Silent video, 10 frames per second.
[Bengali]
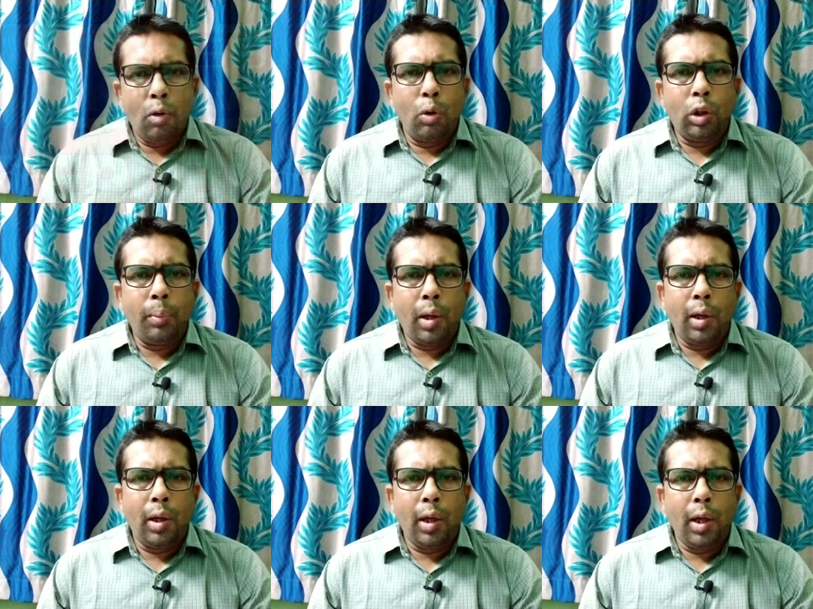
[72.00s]
হতে পারে
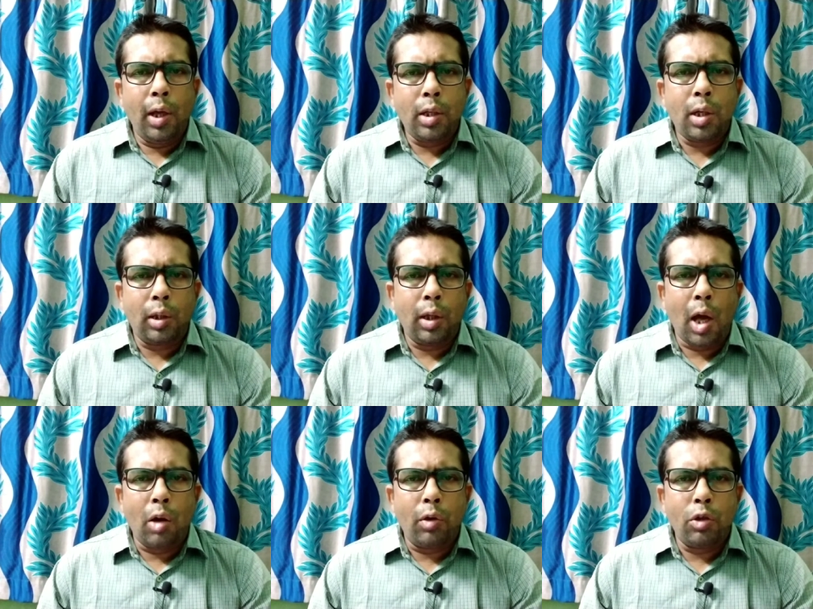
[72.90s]
এর সাথে
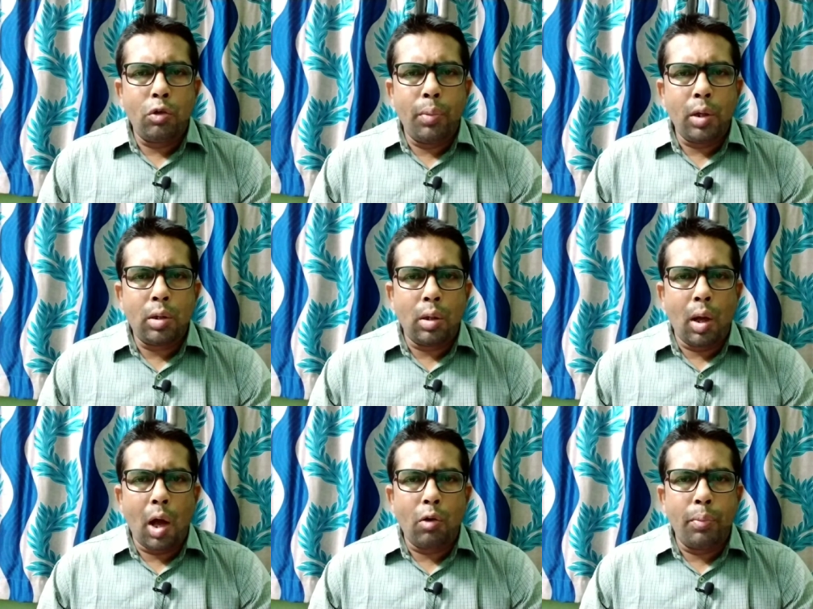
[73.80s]
আরও কিছু বেশ
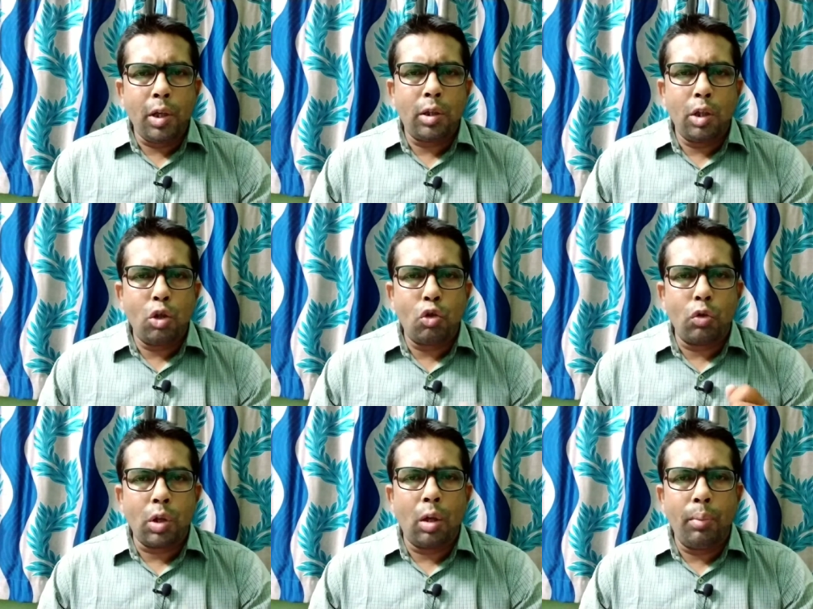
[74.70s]
আরও বেশ কিছু
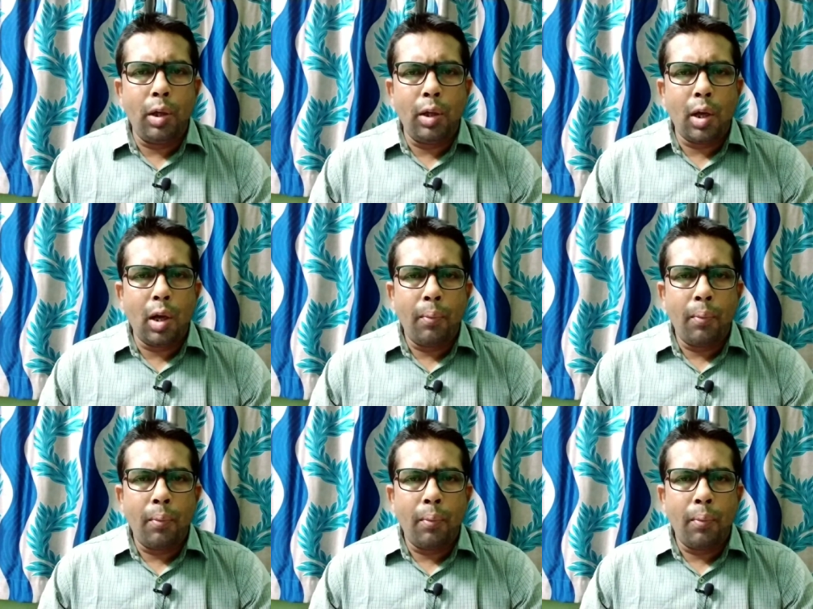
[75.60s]
সোশ্যাল মিডিয়া